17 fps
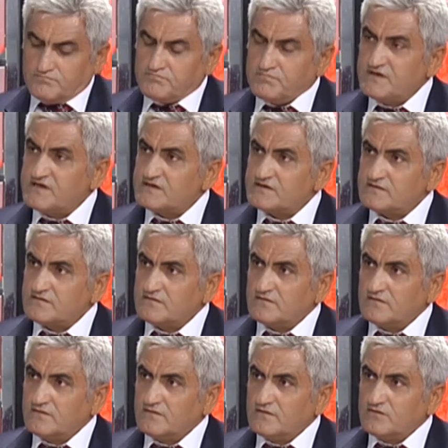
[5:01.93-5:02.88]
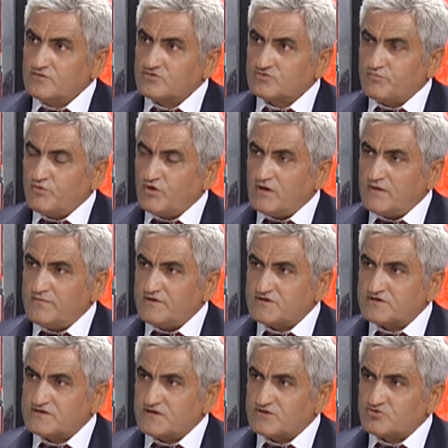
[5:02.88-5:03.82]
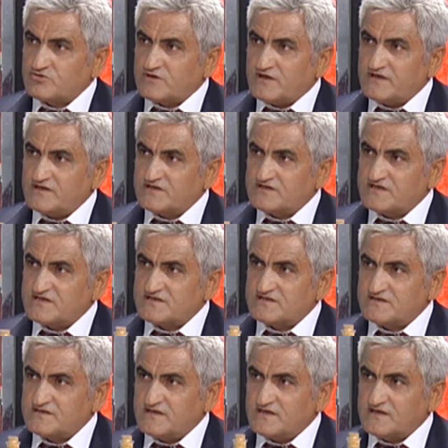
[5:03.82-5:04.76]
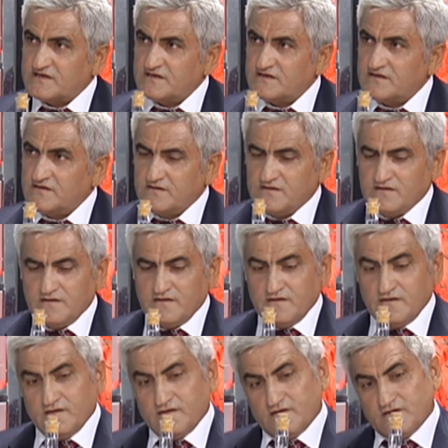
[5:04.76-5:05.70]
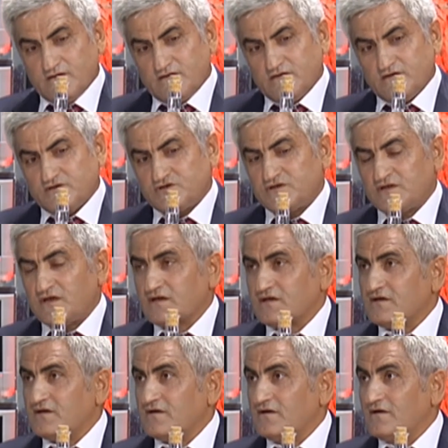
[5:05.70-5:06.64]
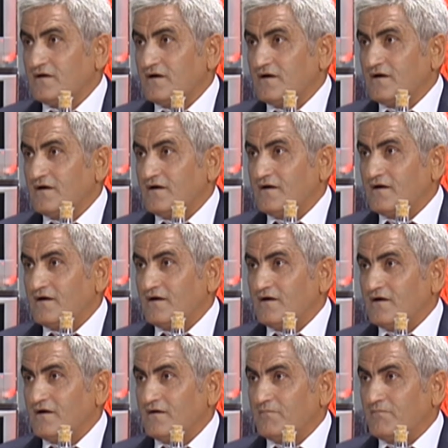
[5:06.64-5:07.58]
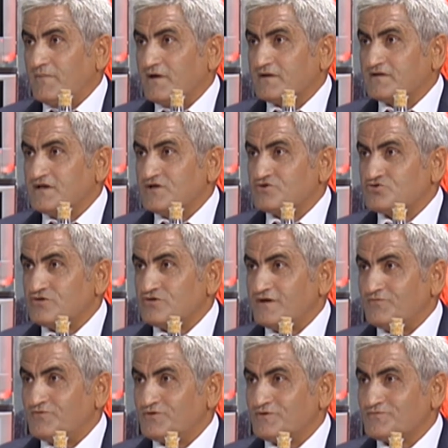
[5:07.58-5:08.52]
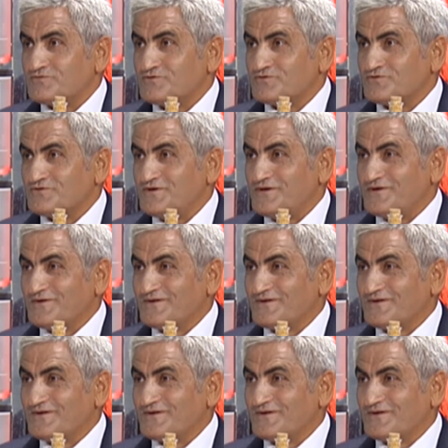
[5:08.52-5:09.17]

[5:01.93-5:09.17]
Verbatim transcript: bir böyle bir şişe sürahi içerisindeki içindeki maddeyi söylemiyorum çünkü